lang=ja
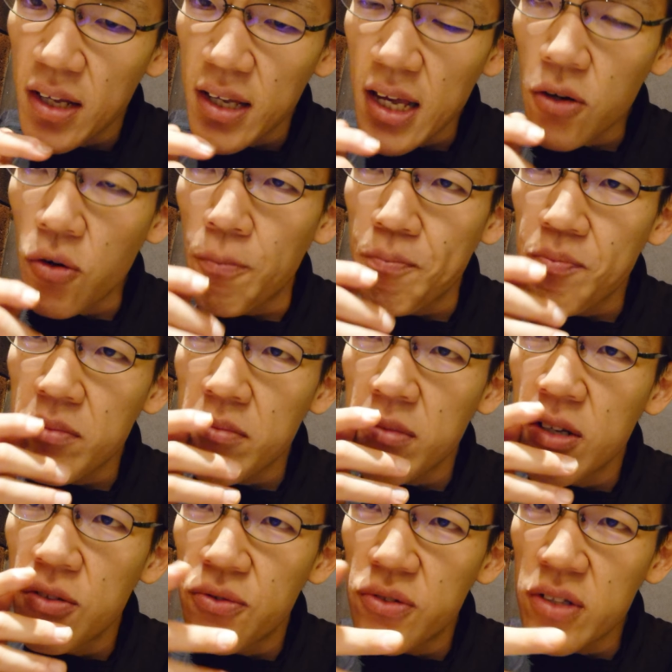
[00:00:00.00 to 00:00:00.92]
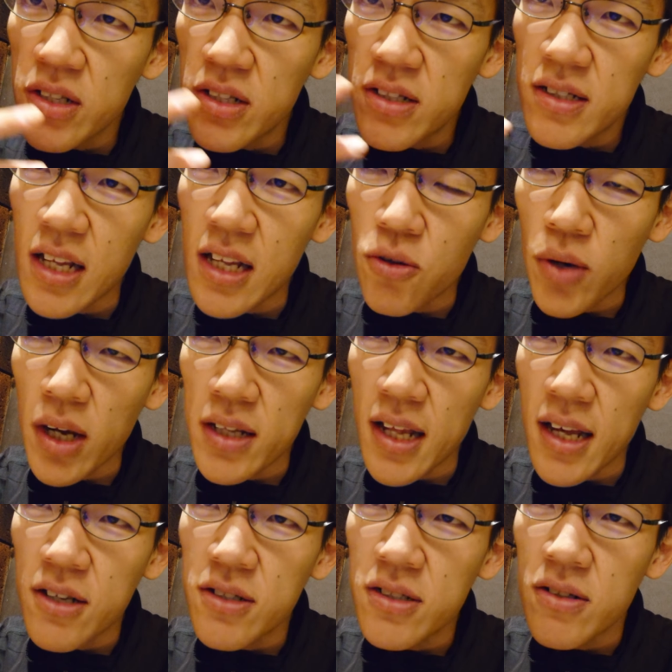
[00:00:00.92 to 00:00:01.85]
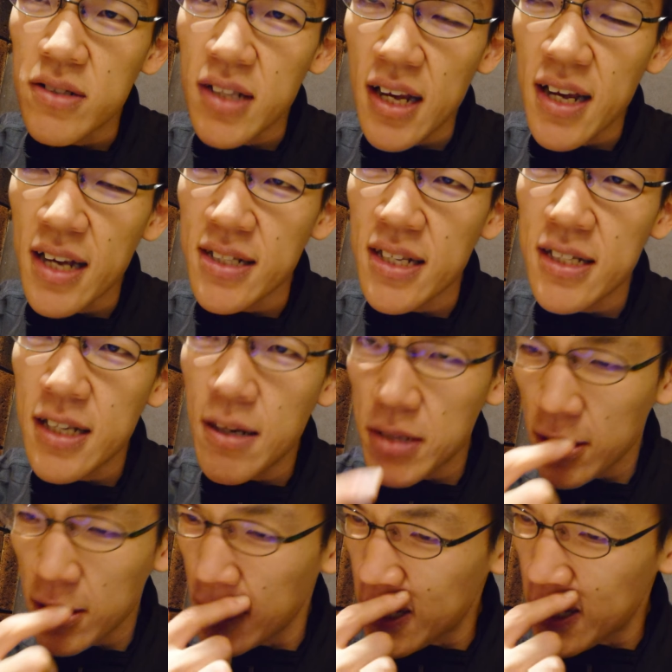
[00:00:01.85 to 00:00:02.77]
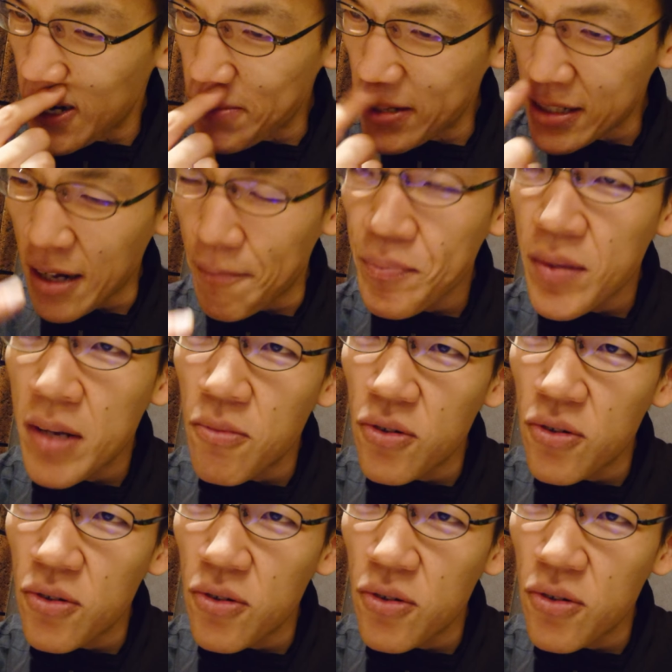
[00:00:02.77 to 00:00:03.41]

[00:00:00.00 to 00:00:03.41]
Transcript: 結構、ふにゅーって溶けていくので、優しい甘さを感じられますが、